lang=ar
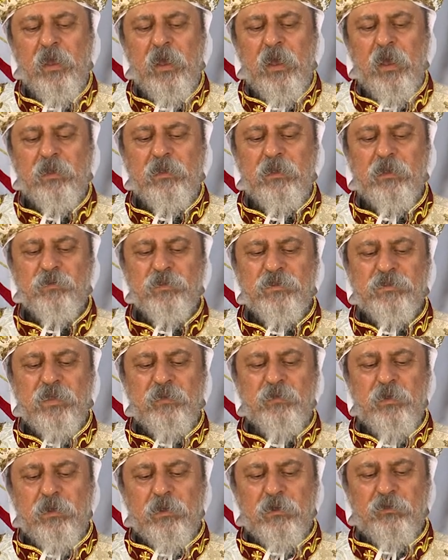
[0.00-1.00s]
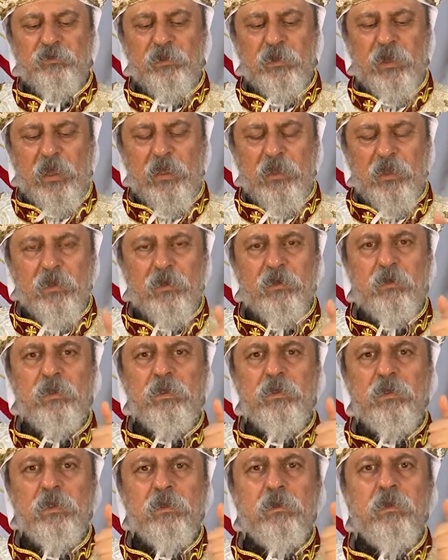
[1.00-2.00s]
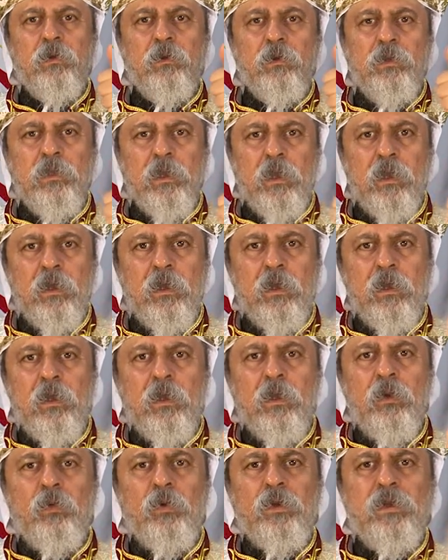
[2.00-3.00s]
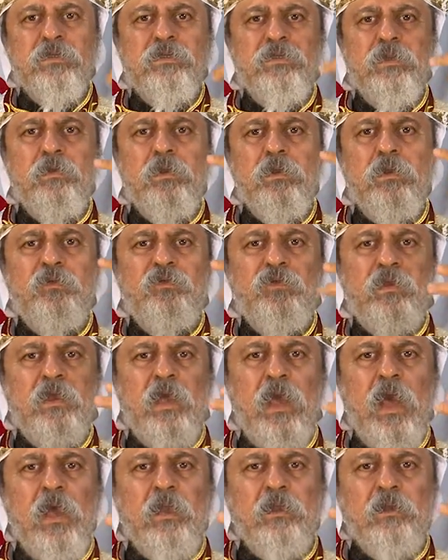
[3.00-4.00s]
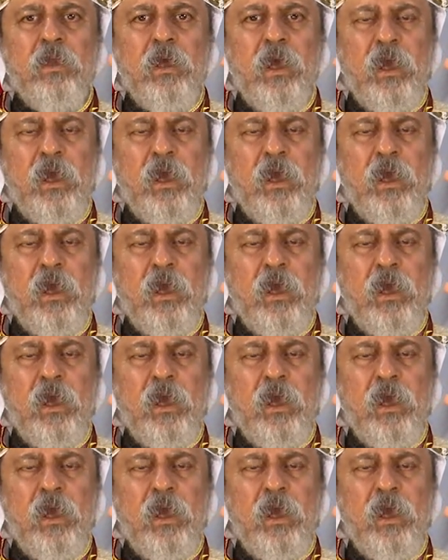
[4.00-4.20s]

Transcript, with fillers: أن نستمر في الحياة الروحية القوية ونستمر في جهادنا